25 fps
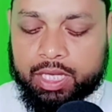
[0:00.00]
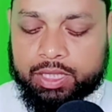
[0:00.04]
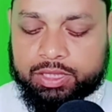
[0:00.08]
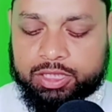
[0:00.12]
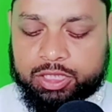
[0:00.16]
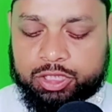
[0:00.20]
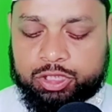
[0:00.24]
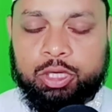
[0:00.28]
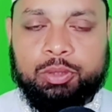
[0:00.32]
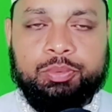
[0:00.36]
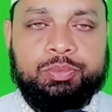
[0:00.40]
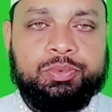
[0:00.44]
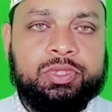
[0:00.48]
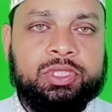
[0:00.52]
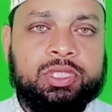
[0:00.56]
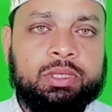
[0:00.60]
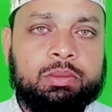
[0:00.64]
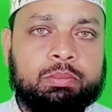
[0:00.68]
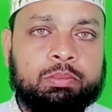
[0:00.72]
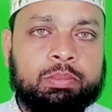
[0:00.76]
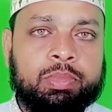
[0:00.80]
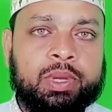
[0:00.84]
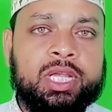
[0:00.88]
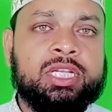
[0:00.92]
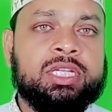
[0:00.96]
যে সবচেয়ে
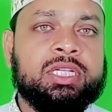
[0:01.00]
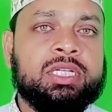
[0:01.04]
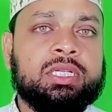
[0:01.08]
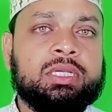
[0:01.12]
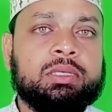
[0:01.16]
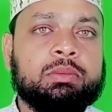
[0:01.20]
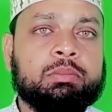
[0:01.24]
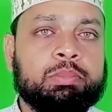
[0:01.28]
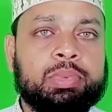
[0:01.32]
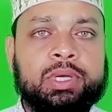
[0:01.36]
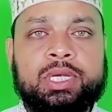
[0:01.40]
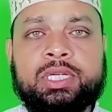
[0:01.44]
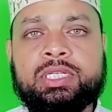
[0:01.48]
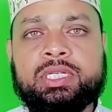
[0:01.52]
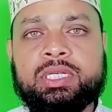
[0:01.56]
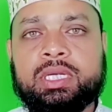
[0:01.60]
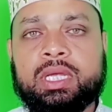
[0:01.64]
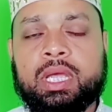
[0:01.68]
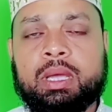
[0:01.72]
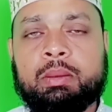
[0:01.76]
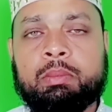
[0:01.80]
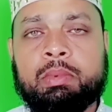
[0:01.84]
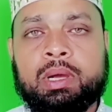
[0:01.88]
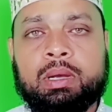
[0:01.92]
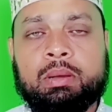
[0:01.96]
বেশি বেশি
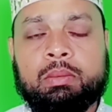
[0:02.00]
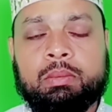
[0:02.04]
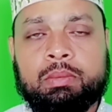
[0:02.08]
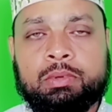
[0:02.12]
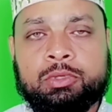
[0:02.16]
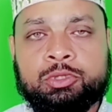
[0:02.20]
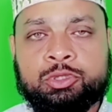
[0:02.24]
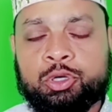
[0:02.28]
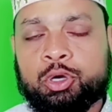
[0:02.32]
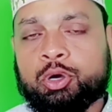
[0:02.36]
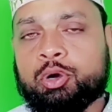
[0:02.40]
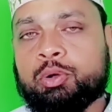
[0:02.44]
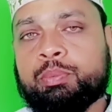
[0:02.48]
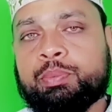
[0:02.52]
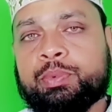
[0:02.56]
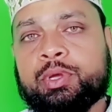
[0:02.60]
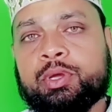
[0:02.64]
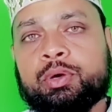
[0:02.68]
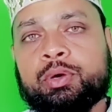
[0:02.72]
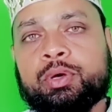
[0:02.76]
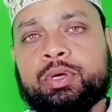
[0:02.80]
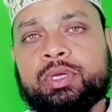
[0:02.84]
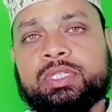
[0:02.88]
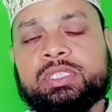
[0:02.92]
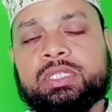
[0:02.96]
এবং জনপ্রিয়
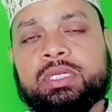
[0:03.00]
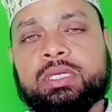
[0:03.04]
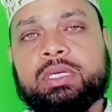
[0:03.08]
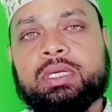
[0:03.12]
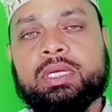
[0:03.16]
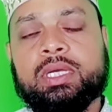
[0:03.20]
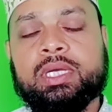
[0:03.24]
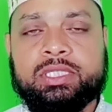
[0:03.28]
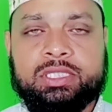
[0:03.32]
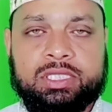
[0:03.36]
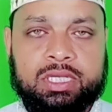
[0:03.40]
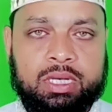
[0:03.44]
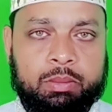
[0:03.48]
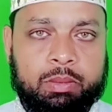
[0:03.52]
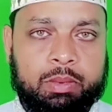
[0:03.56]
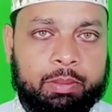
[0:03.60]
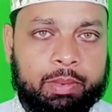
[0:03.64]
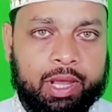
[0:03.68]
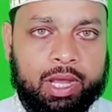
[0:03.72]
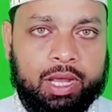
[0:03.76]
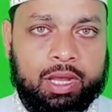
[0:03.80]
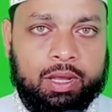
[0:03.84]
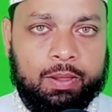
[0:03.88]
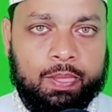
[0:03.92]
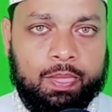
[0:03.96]
হয়েছেন ইসলামী
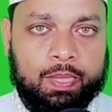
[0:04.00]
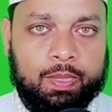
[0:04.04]
ব্যাংক